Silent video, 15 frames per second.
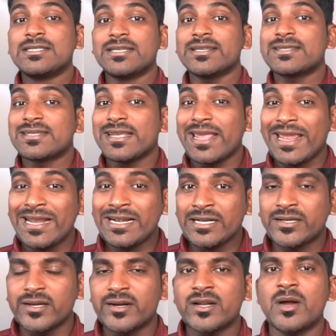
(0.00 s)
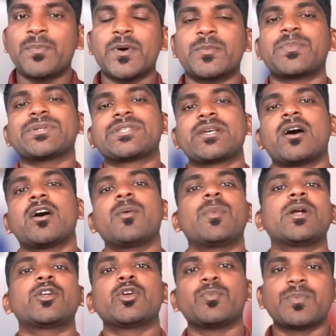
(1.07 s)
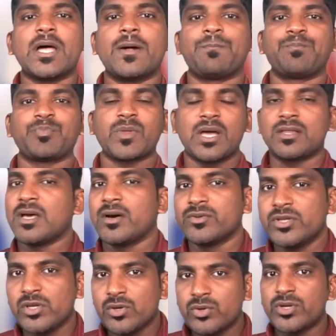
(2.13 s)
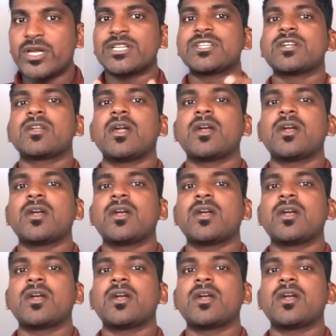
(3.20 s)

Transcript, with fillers: ஜஸ்ட் இன்டர்னல் பர்பஸ்க்காக மட்டும்தான் அதாவது யூரேஷியன்